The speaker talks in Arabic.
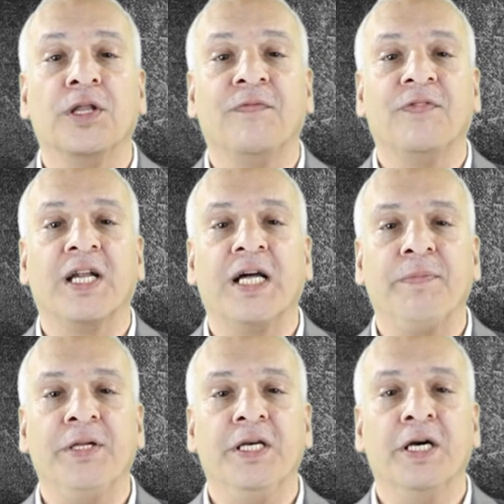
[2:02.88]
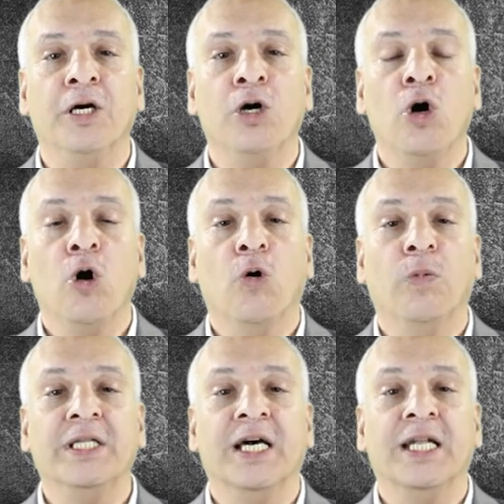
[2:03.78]
الضفة الغربية
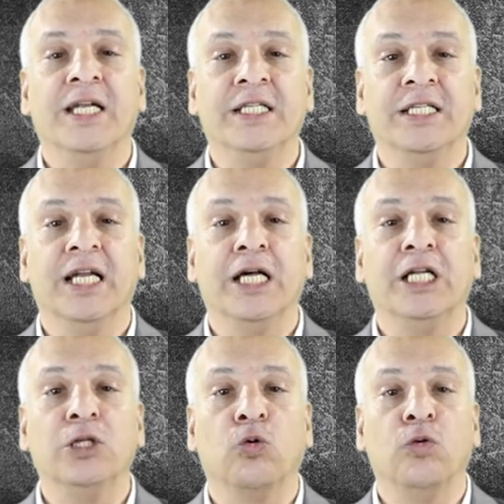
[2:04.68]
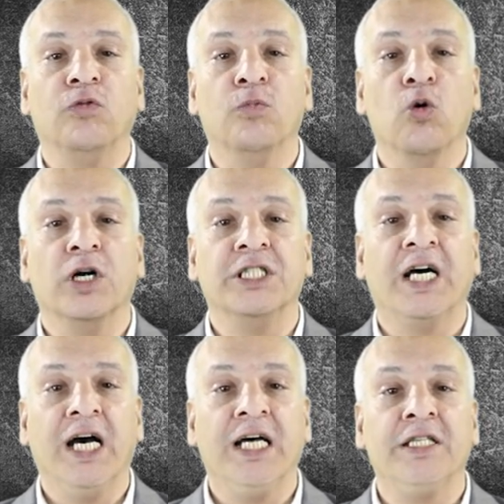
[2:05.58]
وبدأ الاحتلال يدخل في
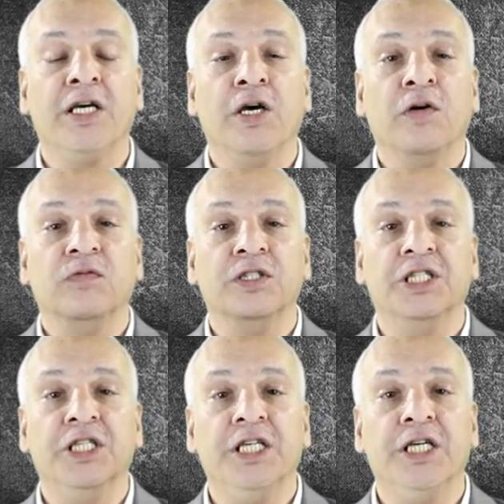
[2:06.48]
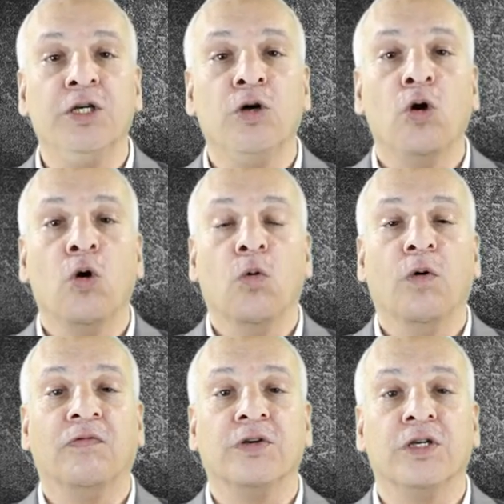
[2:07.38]
مواجهات في جنين
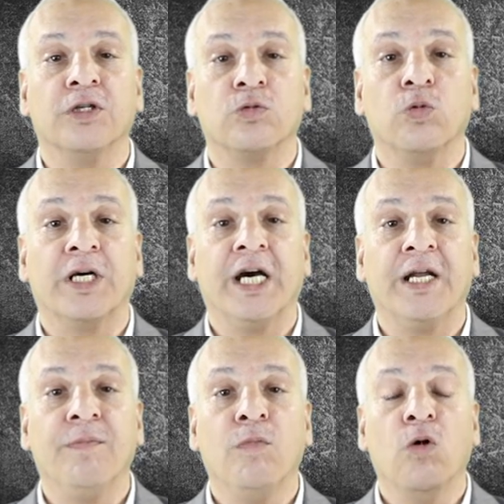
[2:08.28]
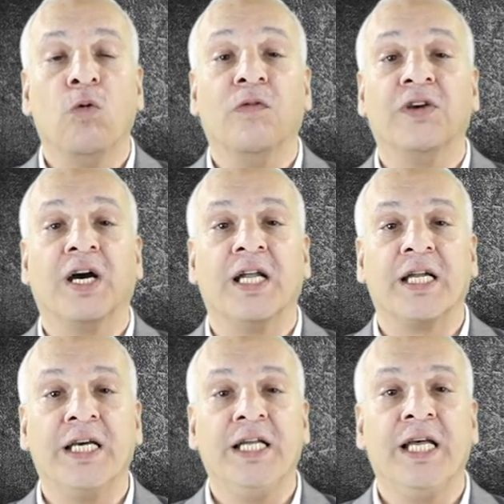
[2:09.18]
وفي طول كرم وفي
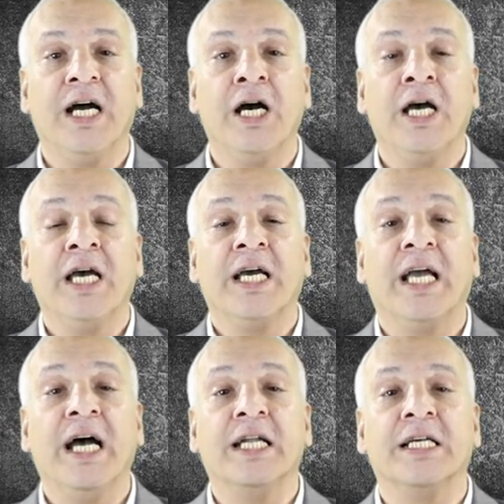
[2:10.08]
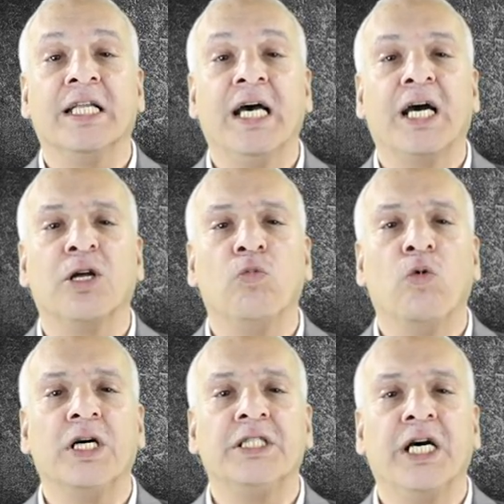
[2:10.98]
قلقيليا كانت آخر
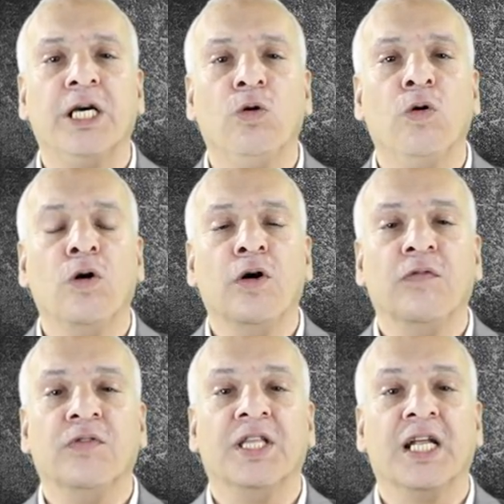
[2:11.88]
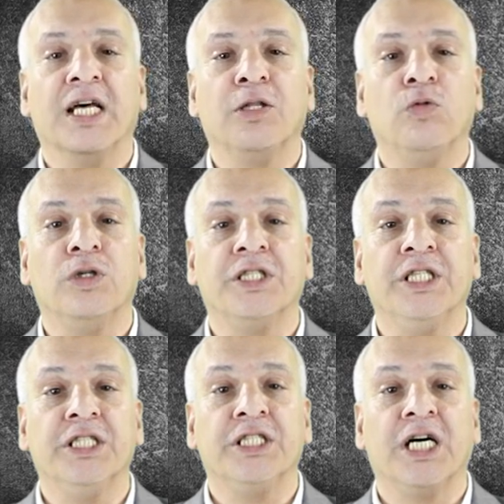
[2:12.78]
مواجهة له في
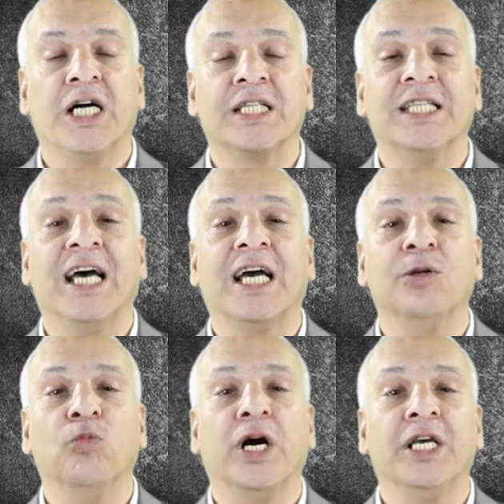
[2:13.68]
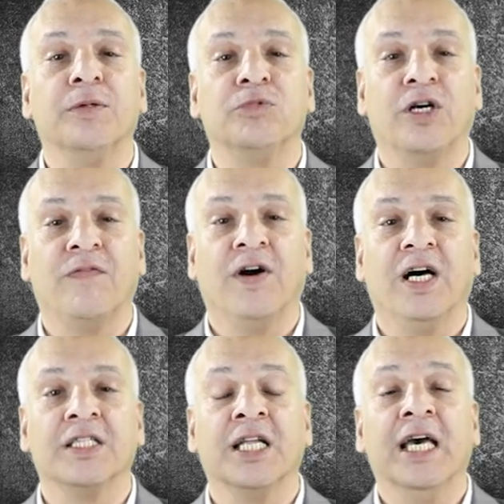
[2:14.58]
23 شهر داخل مخيم
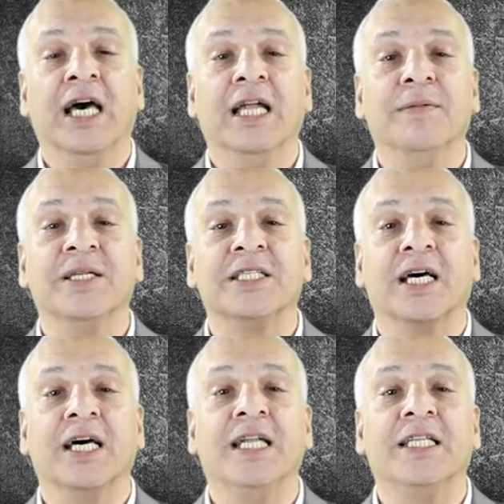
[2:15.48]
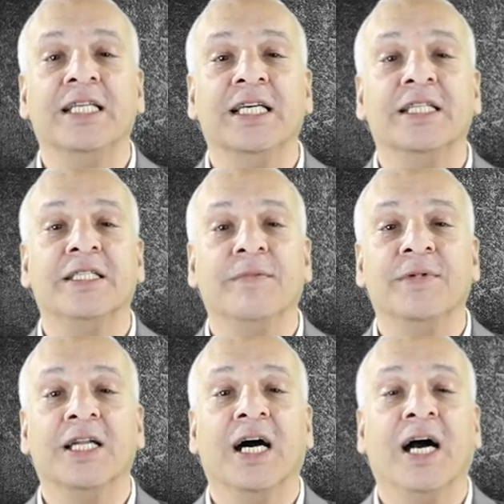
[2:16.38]
شعفاط المنطقة التي
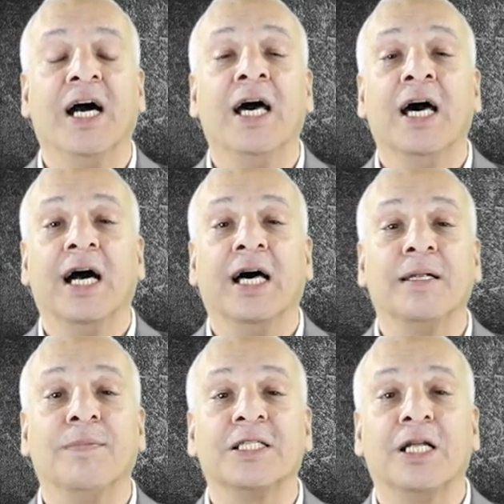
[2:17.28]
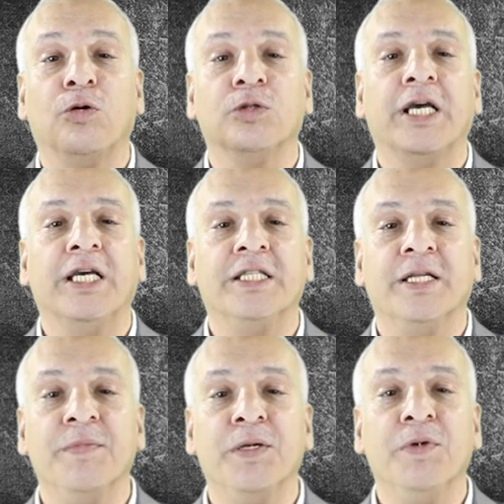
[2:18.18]
ينتمي لها البطل عدي
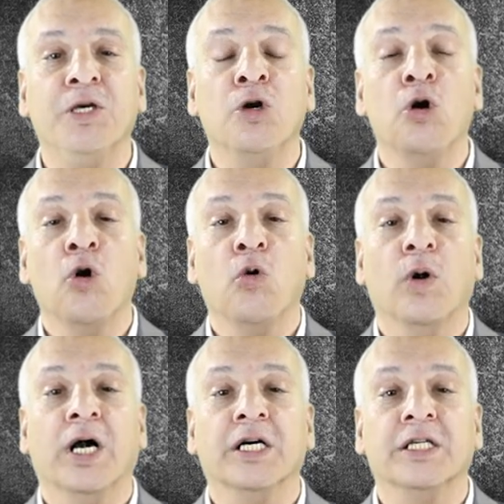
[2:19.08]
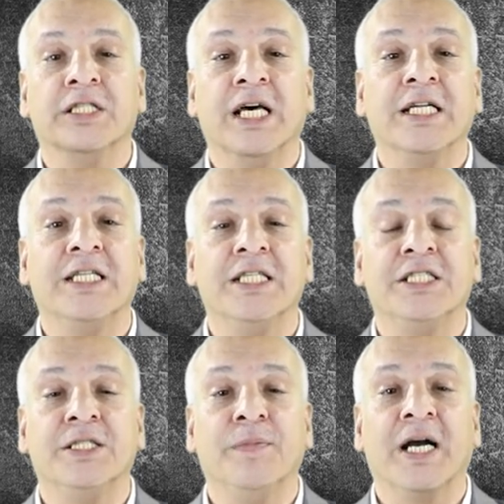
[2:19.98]
التميمي وانتهت
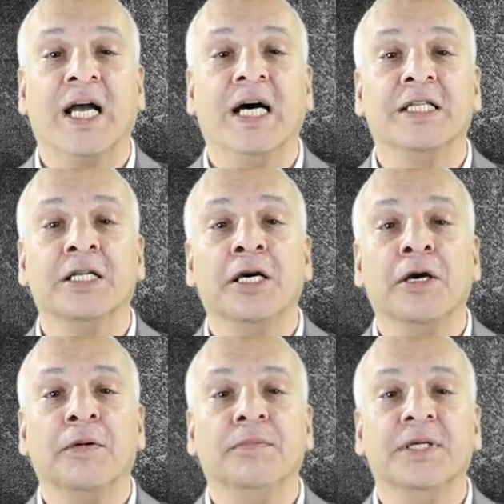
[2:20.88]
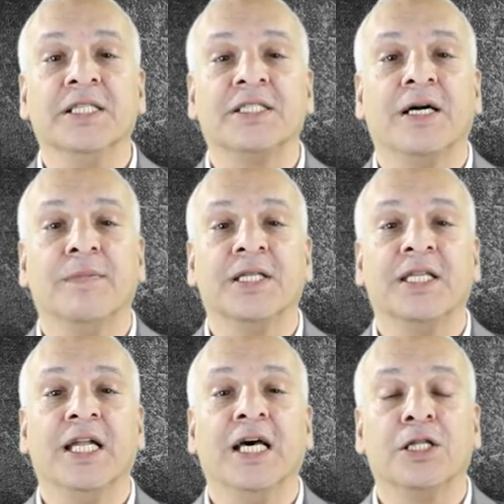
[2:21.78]
الاشتباكات بإصابة
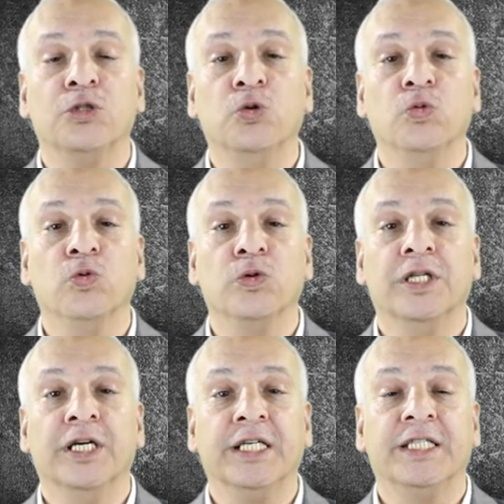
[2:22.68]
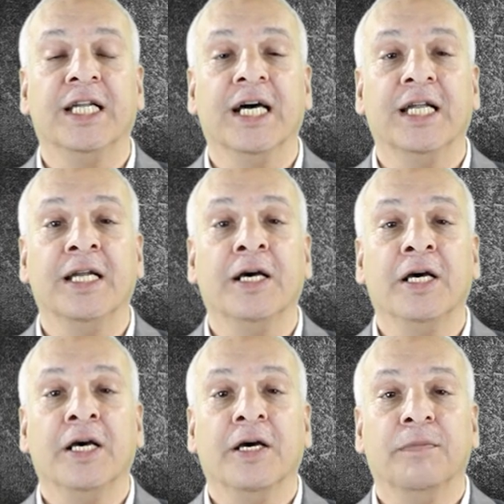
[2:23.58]
ثلاث جنود احتلال
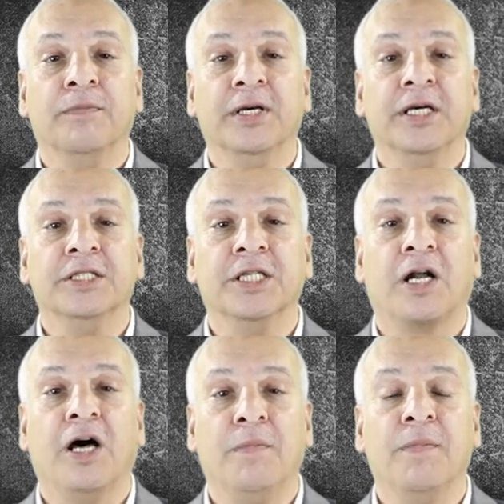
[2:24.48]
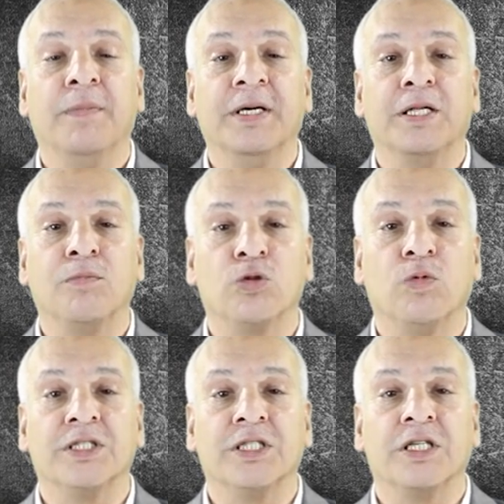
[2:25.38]
بجراح ما بين
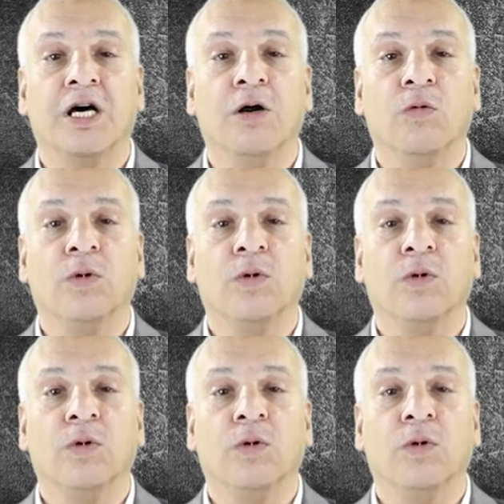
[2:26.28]
المتوسطة